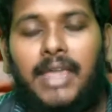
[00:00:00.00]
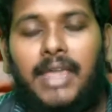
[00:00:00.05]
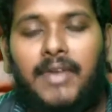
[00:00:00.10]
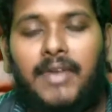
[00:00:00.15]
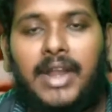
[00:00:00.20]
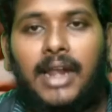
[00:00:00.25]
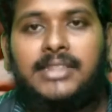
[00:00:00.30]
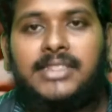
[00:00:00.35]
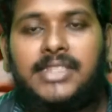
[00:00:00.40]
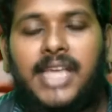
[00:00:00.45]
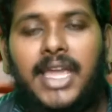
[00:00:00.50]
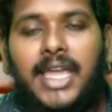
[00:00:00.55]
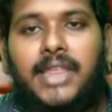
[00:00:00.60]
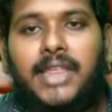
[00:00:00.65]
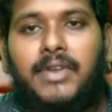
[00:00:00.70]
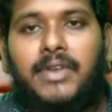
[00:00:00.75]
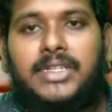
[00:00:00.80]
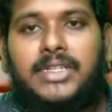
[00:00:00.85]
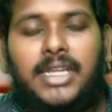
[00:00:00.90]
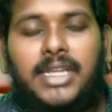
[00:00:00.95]
இவர்கள்
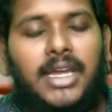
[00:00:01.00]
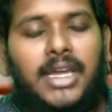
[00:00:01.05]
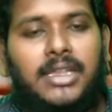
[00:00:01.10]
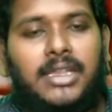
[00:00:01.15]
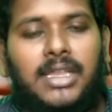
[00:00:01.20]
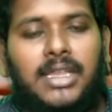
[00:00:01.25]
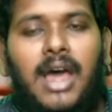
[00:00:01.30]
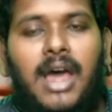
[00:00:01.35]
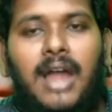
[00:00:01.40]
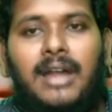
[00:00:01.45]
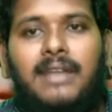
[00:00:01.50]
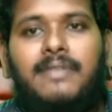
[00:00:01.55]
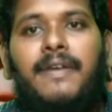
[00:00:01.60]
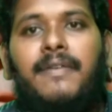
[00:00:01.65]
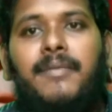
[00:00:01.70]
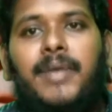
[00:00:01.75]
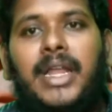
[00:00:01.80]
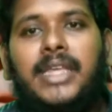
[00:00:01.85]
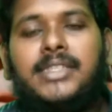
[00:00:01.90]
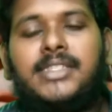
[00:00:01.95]
செய்துவிட்டு இதுதான்
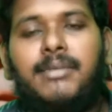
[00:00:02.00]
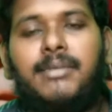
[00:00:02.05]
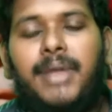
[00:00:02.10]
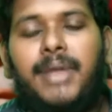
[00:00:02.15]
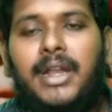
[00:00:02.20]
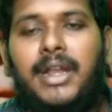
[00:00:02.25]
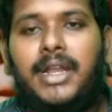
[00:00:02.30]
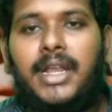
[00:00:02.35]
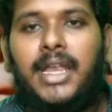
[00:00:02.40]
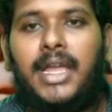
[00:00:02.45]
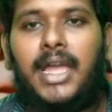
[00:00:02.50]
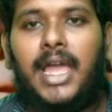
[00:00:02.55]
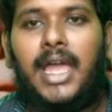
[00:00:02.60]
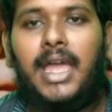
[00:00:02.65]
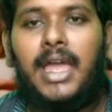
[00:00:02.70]
ஃபெமினிசம் என்று